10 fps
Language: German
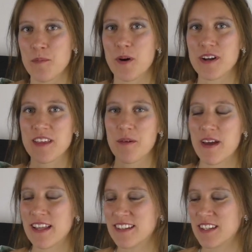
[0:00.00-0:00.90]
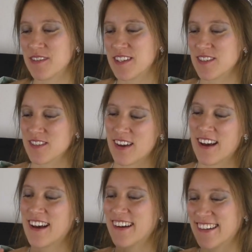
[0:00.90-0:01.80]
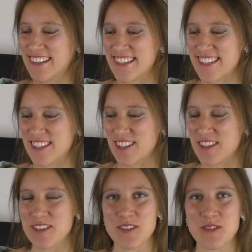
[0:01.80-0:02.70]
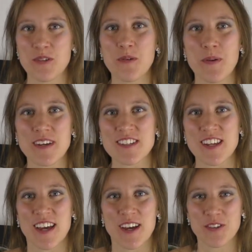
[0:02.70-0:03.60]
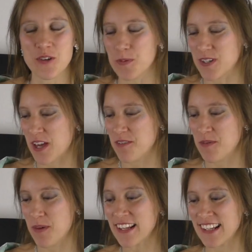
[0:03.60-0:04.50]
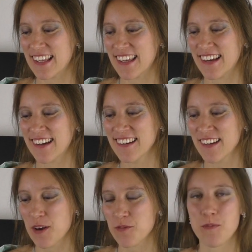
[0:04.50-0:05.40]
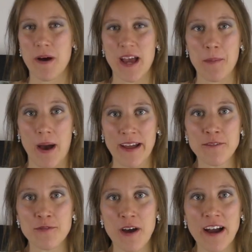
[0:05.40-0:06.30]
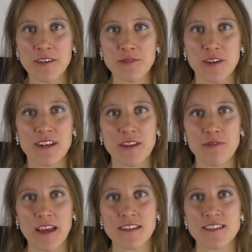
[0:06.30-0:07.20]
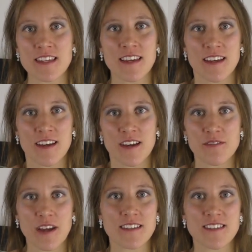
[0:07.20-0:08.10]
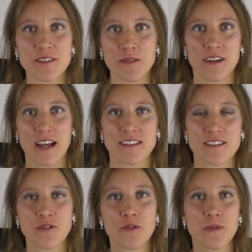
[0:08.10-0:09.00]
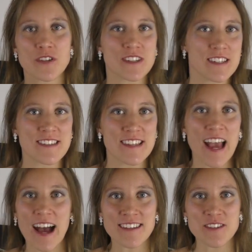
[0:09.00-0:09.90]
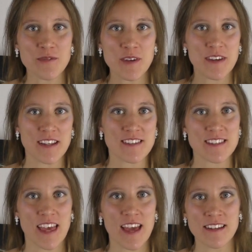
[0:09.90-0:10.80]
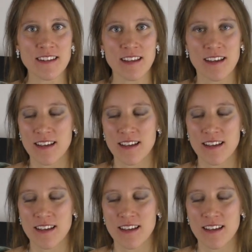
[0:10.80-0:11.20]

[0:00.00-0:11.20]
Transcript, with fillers: Portamenti, wie sie so, ah, das ist so typisch, typisch Heavy Metal eher. Wobei am Anfang, finde ich, fängt sie, fängt sie so ganz typisch Disney an, so wie wir das kennen.